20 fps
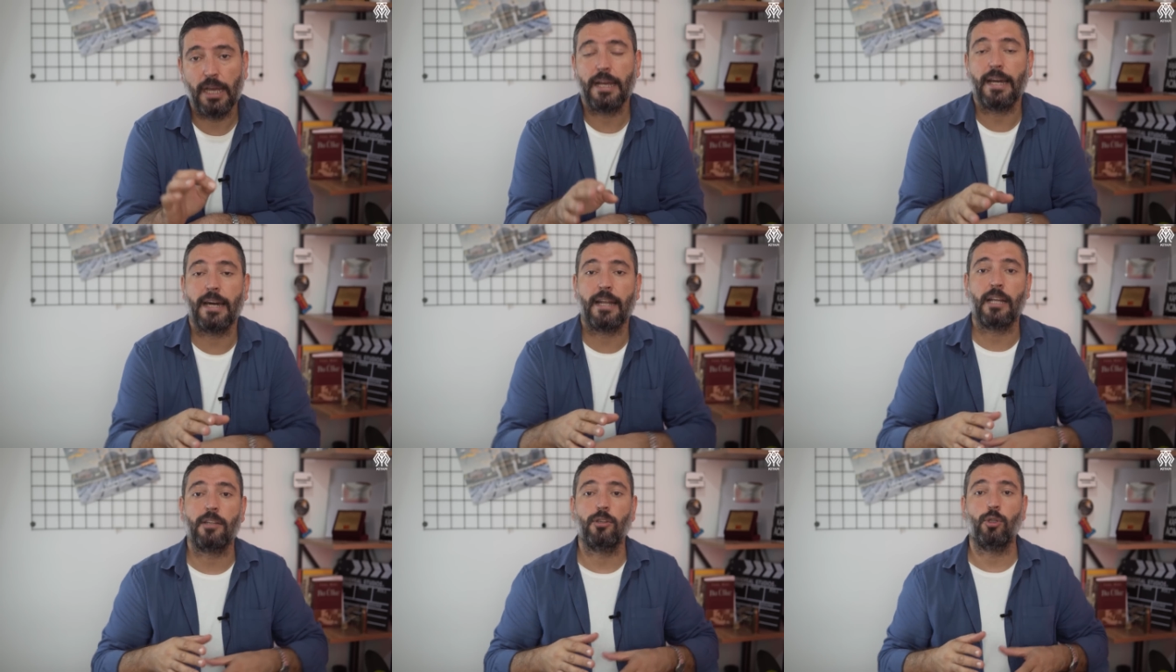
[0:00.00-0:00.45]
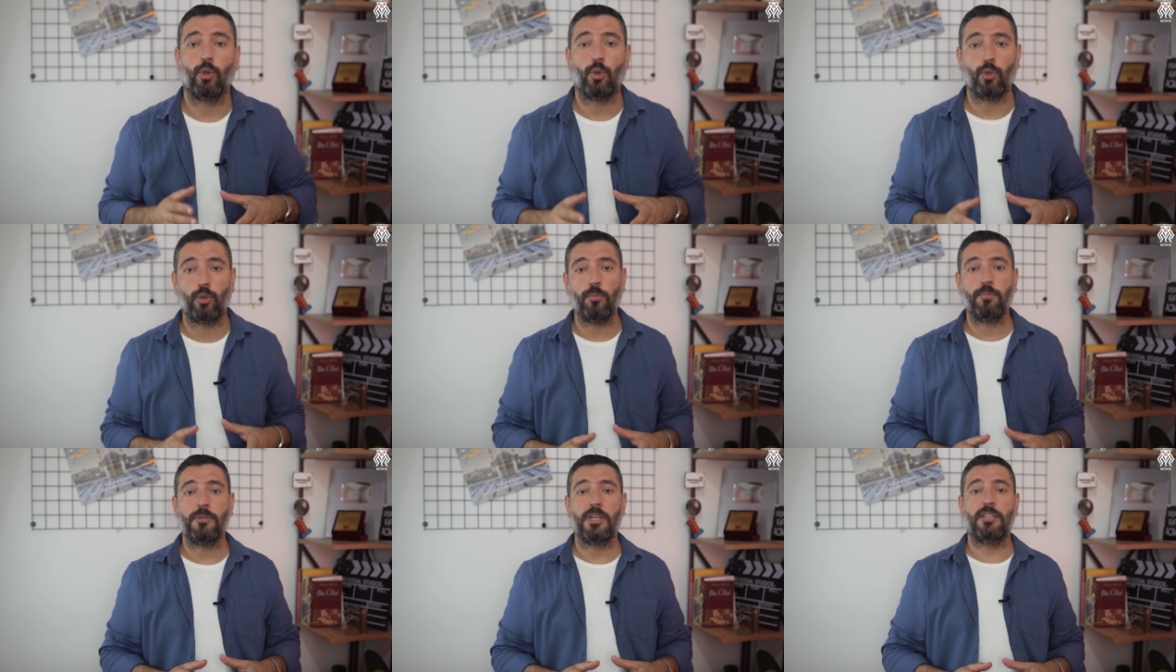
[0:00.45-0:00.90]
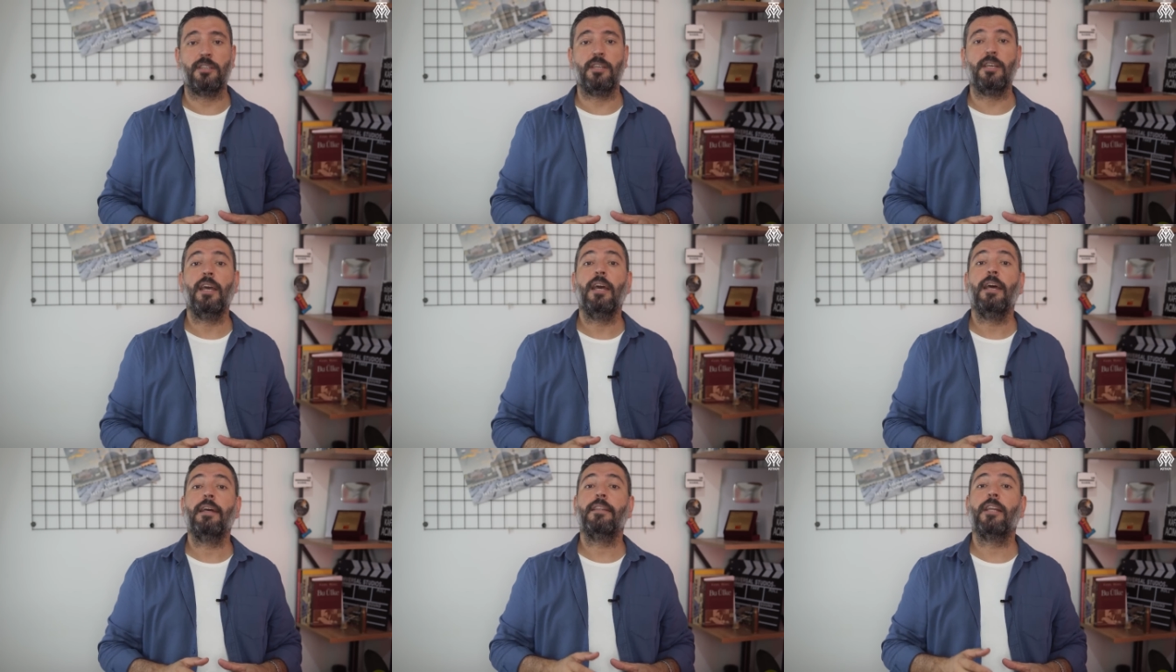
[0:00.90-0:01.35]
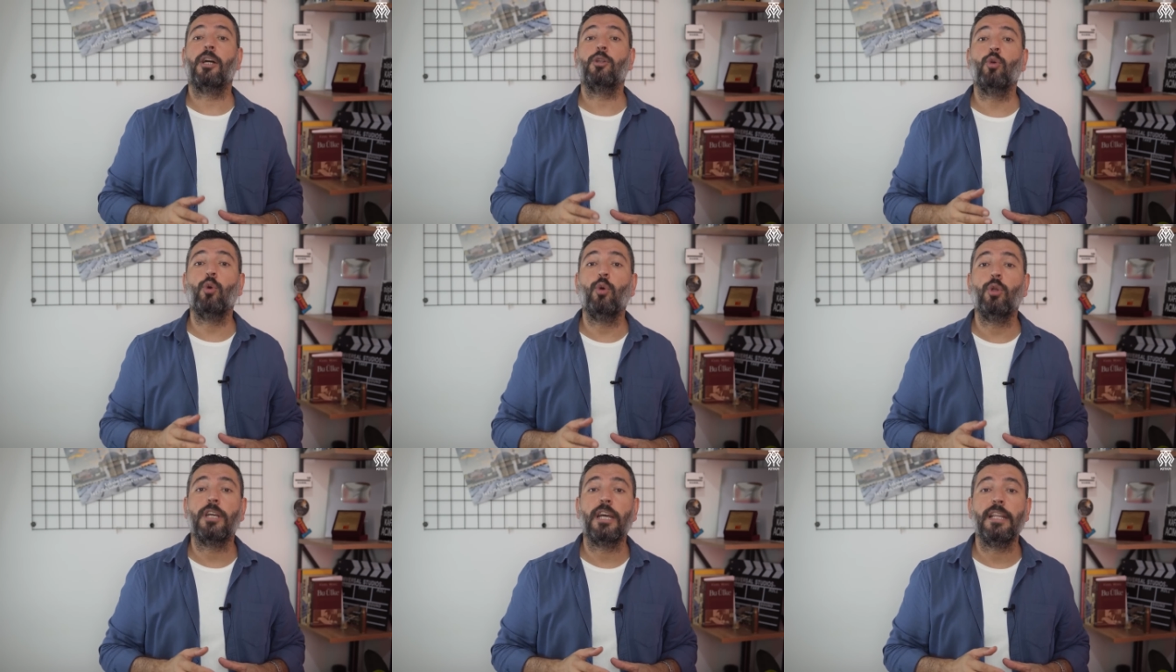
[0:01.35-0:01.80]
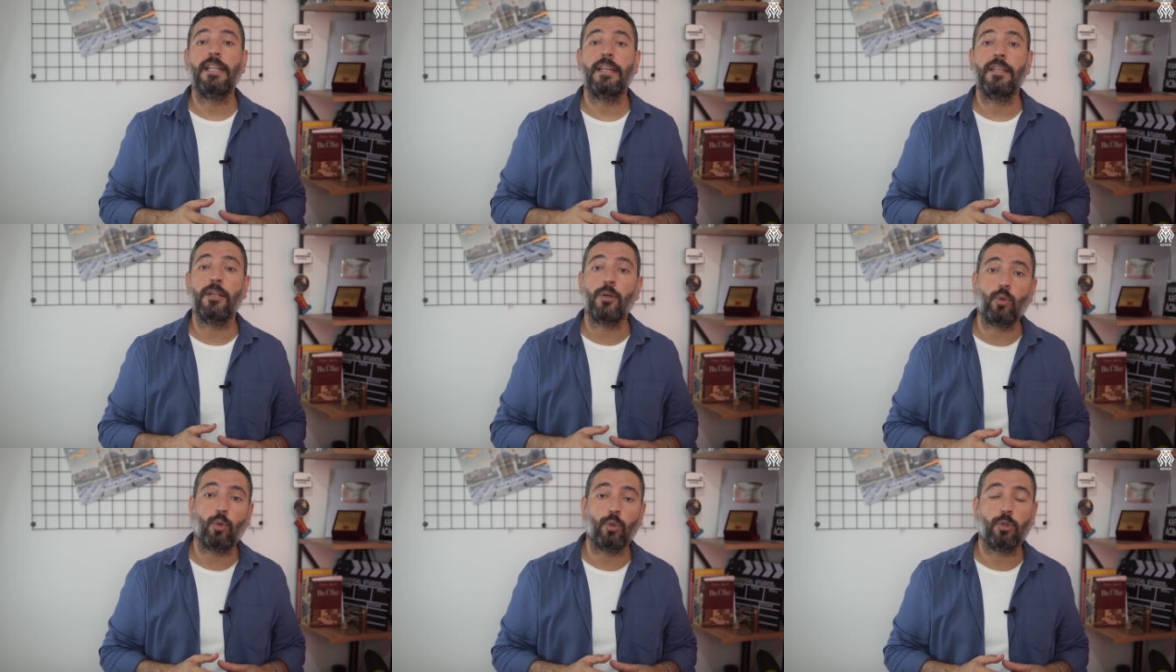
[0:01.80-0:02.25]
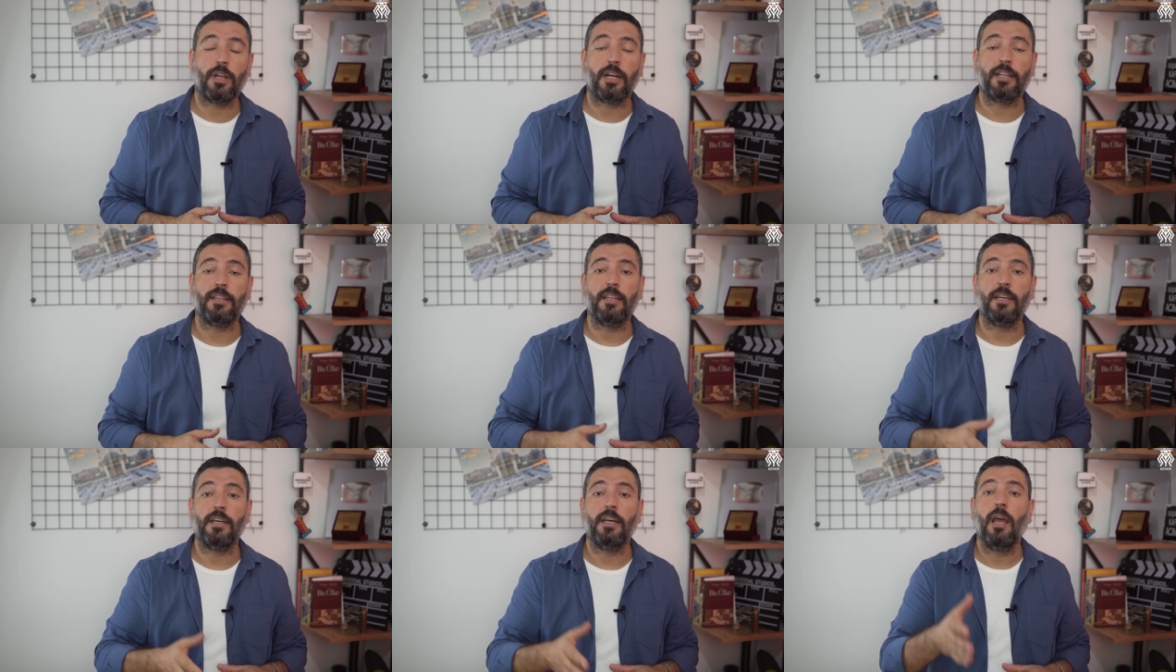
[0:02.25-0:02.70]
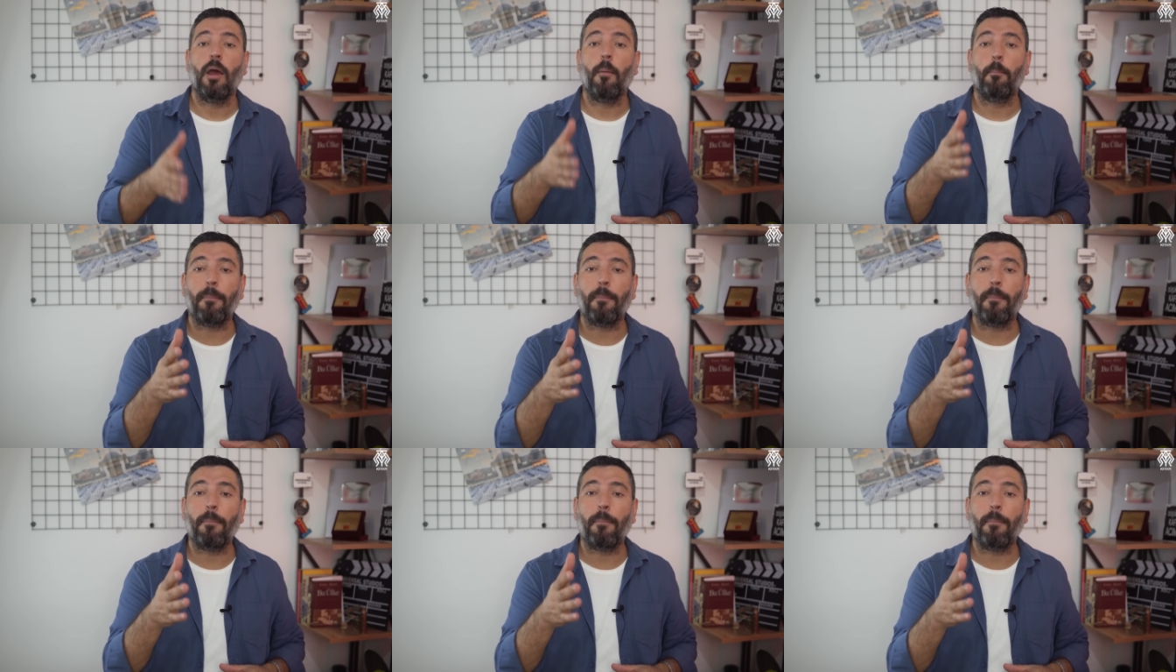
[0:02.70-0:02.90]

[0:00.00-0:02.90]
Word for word: kanatlı güdüm kiti NATO ülkelerinin kullandığı